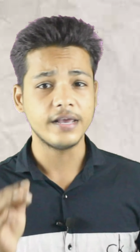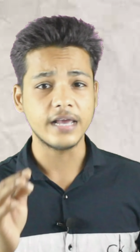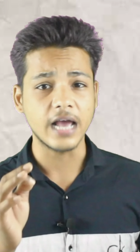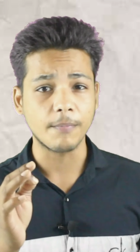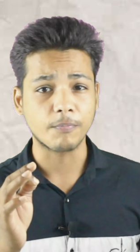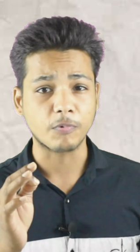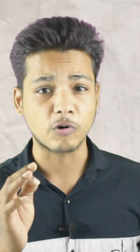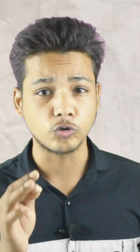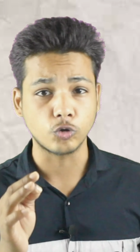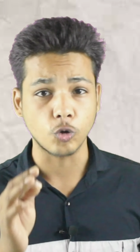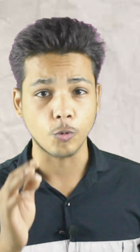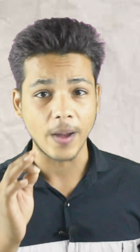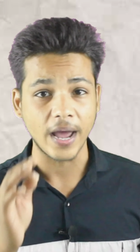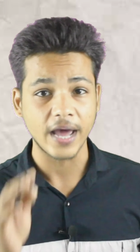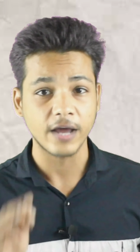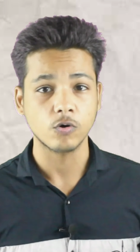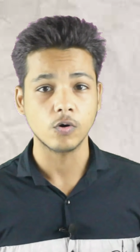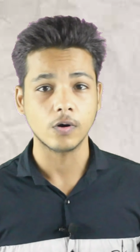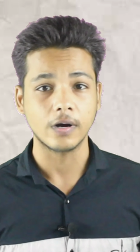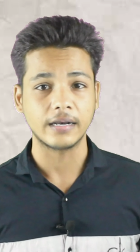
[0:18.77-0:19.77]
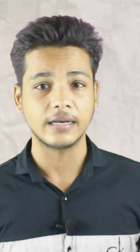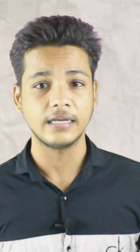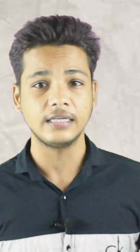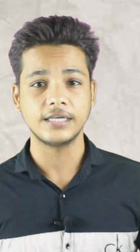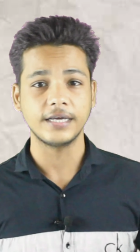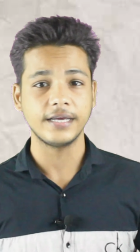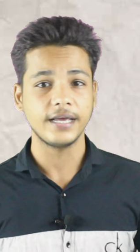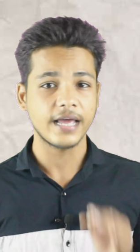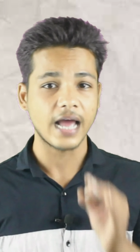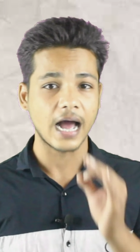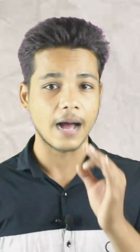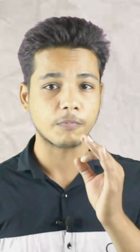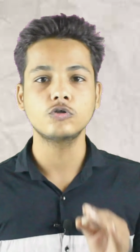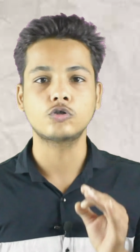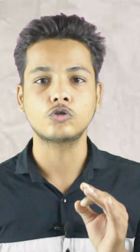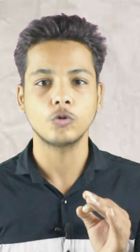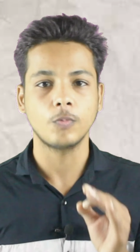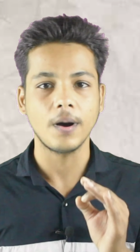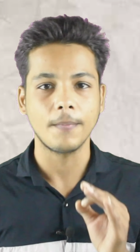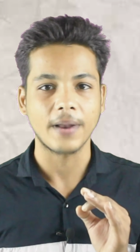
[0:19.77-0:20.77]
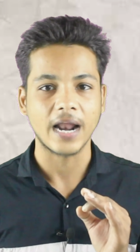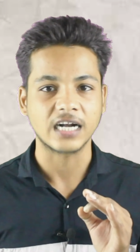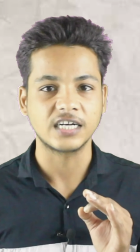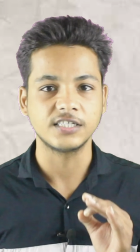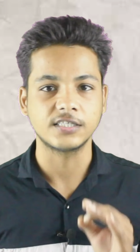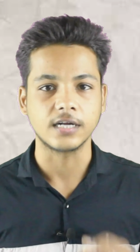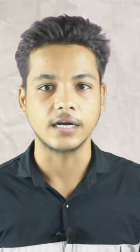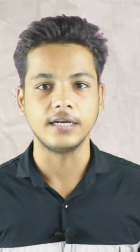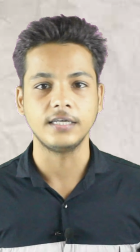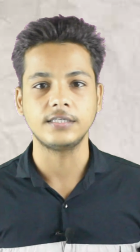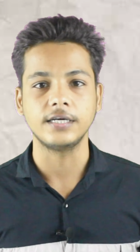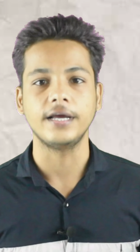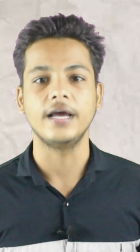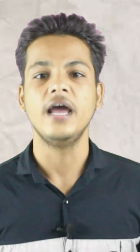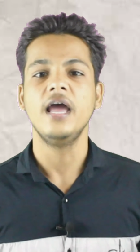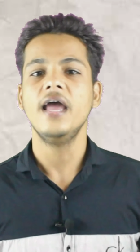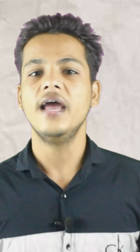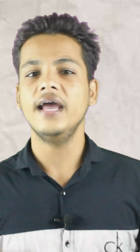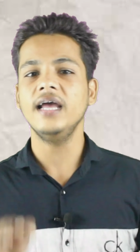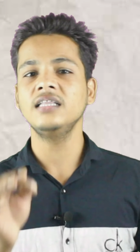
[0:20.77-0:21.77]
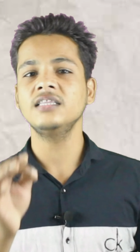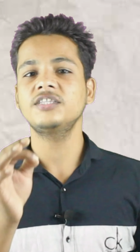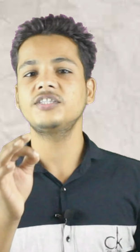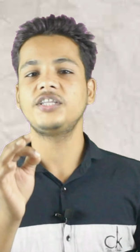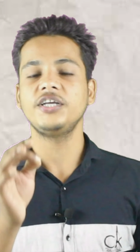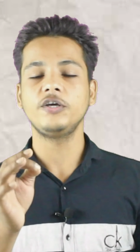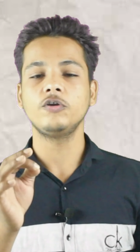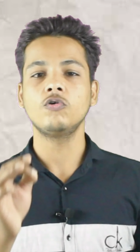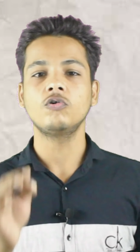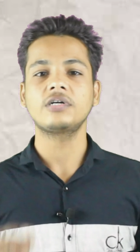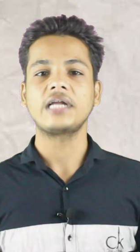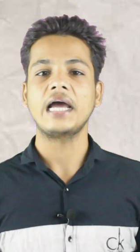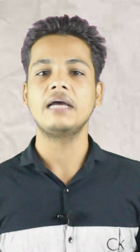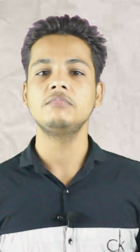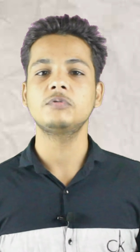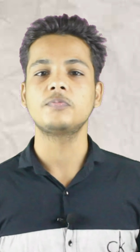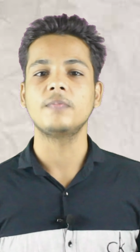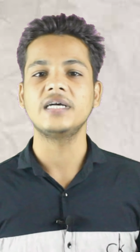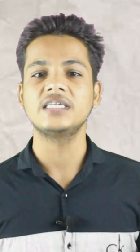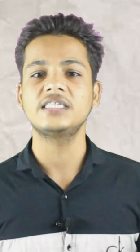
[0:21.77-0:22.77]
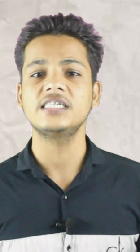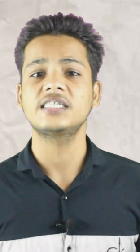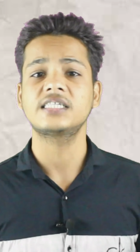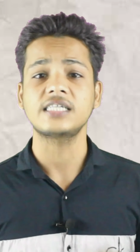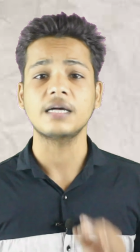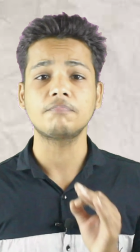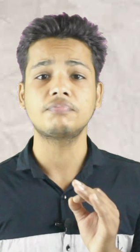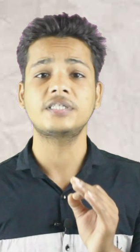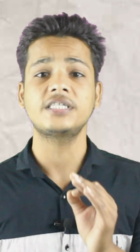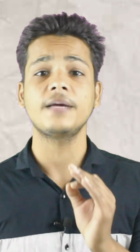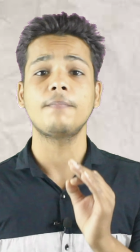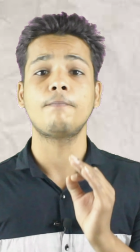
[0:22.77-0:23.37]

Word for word: या आपको दोपहर को करनी चाहिए या आप सुबह प्रैक्टिस करनी चाहिए इन तीनों टाइम्स में से सबसे